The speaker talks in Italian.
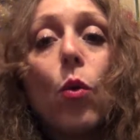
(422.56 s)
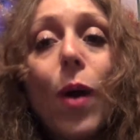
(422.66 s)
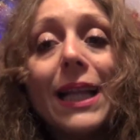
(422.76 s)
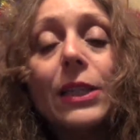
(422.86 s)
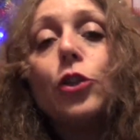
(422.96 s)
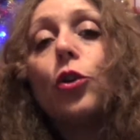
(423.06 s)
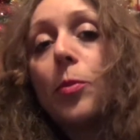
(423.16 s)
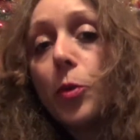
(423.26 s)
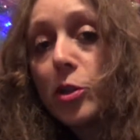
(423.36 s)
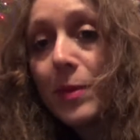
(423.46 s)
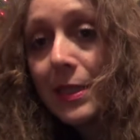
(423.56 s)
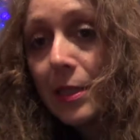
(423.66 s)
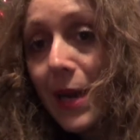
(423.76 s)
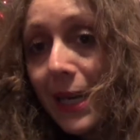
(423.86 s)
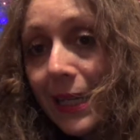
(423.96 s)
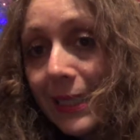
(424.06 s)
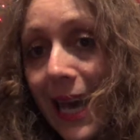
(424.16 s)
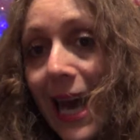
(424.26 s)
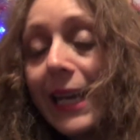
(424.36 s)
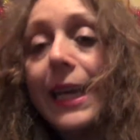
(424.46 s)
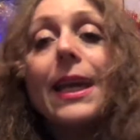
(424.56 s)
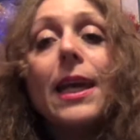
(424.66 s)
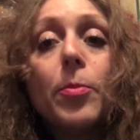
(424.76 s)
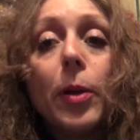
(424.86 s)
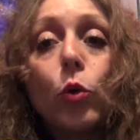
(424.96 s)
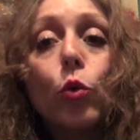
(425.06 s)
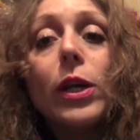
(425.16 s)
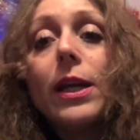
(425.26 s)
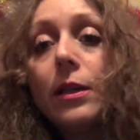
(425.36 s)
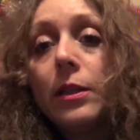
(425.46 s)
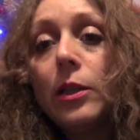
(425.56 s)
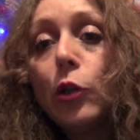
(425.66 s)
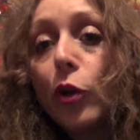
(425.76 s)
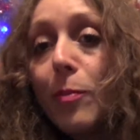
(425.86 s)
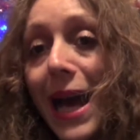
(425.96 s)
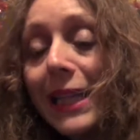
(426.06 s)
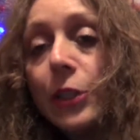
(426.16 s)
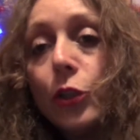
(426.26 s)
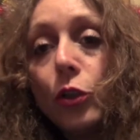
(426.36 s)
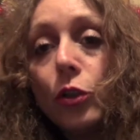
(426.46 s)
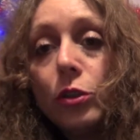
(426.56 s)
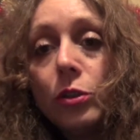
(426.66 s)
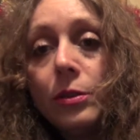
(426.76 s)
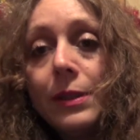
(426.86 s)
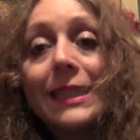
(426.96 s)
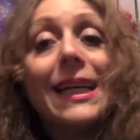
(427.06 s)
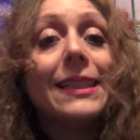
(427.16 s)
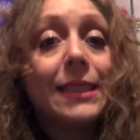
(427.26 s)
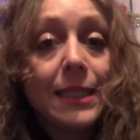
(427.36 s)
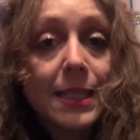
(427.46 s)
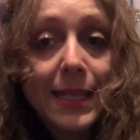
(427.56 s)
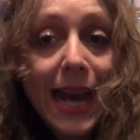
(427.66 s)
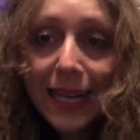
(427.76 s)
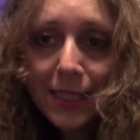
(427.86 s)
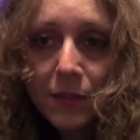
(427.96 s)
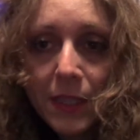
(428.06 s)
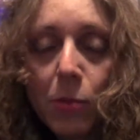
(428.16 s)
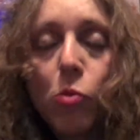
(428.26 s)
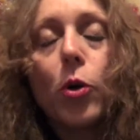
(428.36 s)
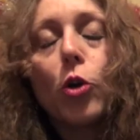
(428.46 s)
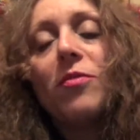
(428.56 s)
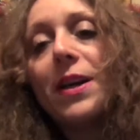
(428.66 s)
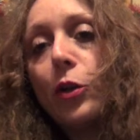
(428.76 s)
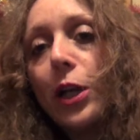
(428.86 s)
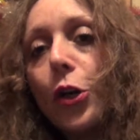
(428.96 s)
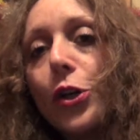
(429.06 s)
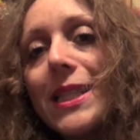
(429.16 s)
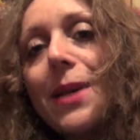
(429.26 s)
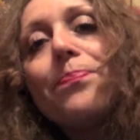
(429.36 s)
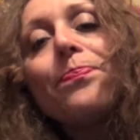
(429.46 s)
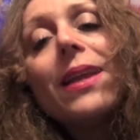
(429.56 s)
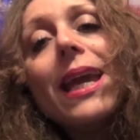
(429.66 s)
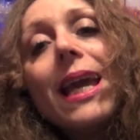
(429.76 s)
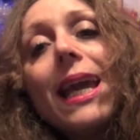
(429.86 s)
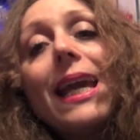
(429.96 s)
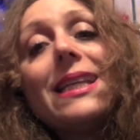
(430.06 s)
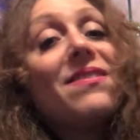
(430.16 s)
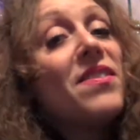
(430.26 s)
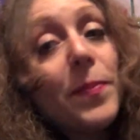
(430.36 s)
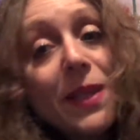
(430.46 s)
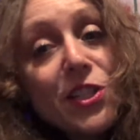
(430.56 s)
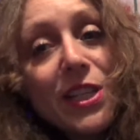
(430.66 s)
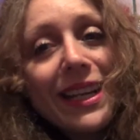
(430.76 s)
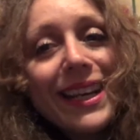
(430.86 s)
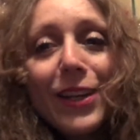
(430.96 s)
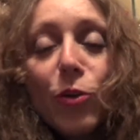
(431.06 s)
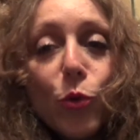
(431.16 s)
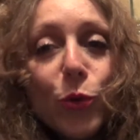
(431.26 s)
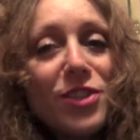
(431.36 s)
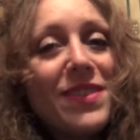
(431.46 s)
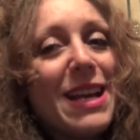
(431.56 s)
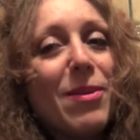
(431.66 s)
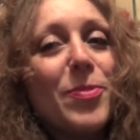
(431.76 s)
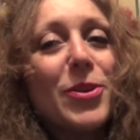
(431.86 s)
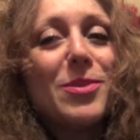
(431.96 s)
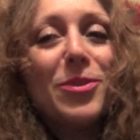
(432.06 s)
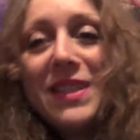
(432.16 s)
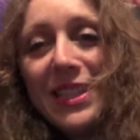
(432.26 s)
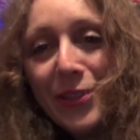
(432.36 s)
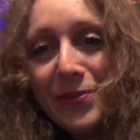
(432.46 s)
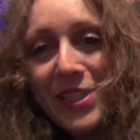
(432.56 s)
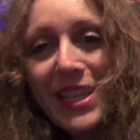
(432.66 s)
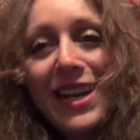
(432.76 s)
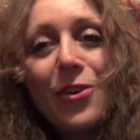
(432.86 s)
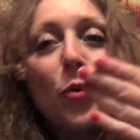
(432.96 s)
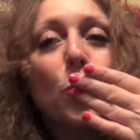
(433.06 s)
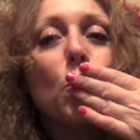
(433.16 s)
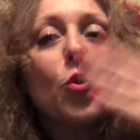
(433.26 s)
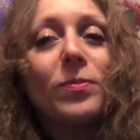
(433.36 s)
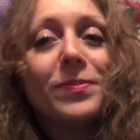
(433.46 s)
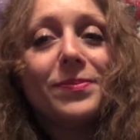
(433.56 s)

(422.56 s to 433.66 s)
in quanto la prossima settimana è Natale, per cui eh, lo rimando eh, a data da destinarsi, vedremo un po' come vanno le cose e se vi fa piacere comunque ci vediamo al prossimo video. Ciao!